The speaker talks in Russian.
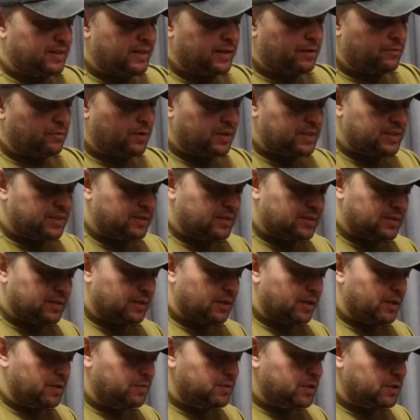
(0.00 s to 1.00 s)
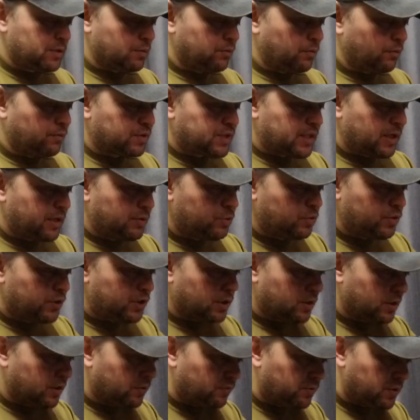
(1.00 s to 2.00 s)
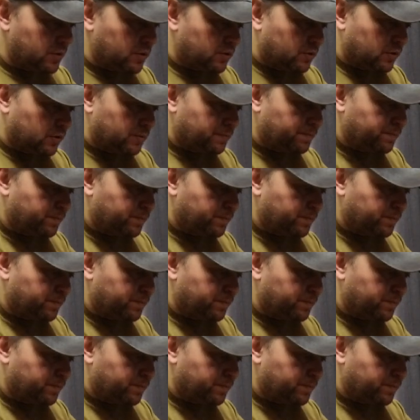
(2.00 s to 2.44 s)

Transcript: для вас, скорее всего, в следующих видео.